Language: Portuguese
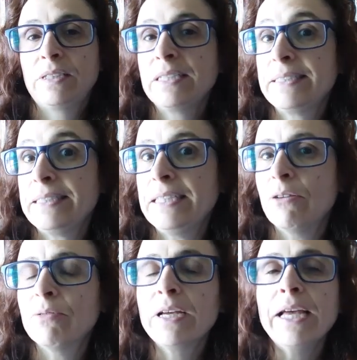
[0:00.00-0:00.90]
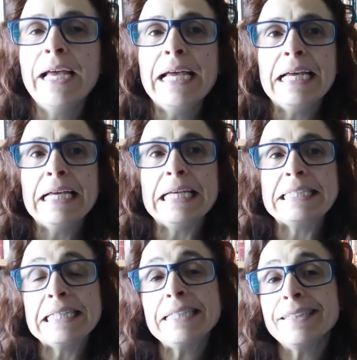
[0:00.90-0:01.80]
traziam.
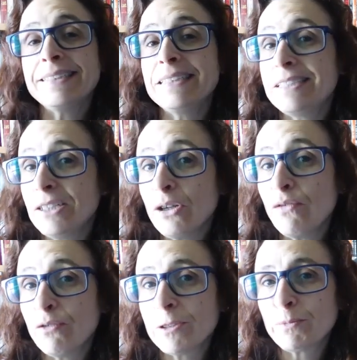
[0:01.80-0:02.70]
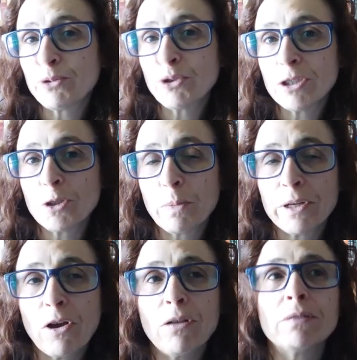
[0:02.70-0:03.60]
Uh, sendo assim, se eu não fosse professora de
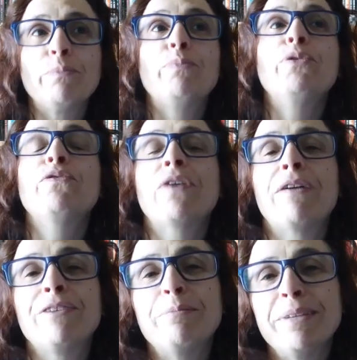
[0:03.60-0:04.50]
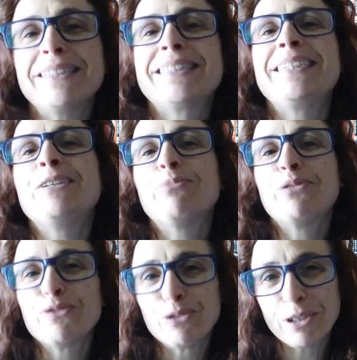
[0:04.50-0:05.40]
espanhol, provavelmente seria
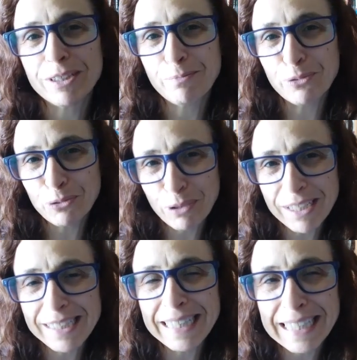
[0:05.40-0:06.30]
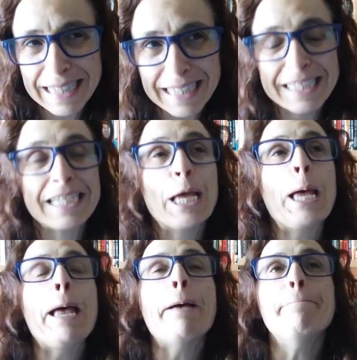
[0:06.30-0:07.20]
professora de português e de inglês.
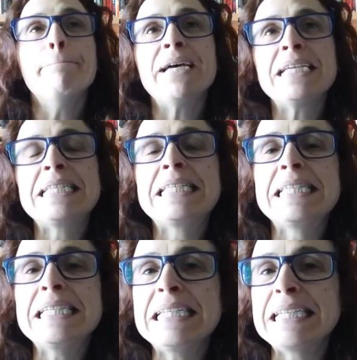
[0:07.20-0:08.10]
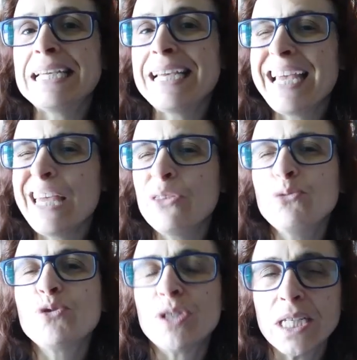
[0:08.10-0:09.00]
Mas se a
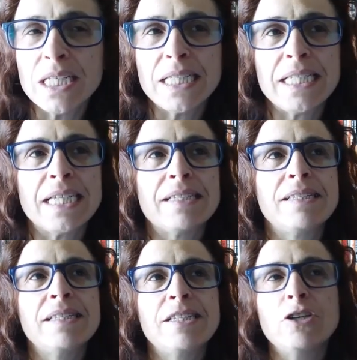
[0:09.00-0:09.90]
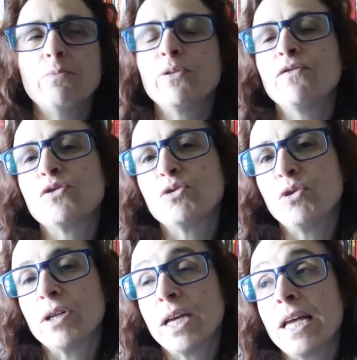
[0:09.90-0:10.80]
docência, se ser
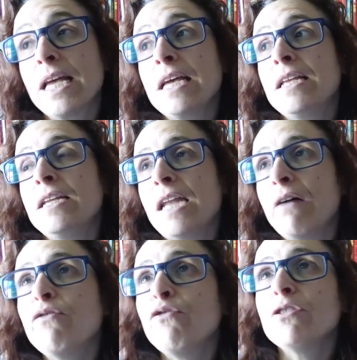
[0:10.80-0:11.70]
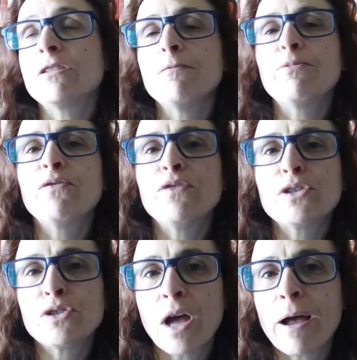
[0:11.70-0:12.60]
professora, não fosse a
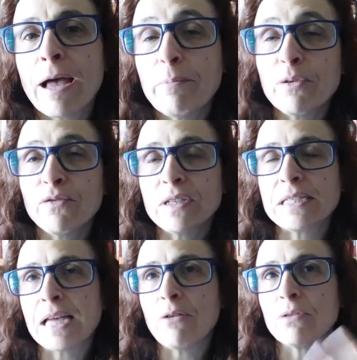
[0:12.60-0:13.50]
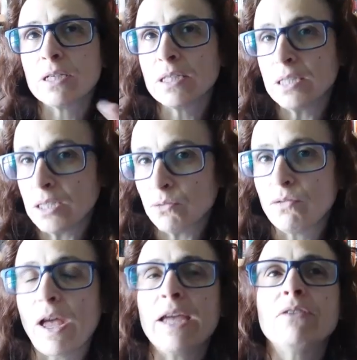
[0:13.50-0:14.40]
profissão, a profissão que eu
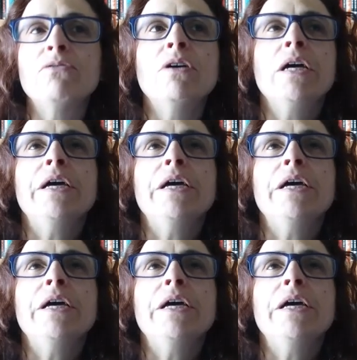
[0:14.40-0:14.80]
tenho,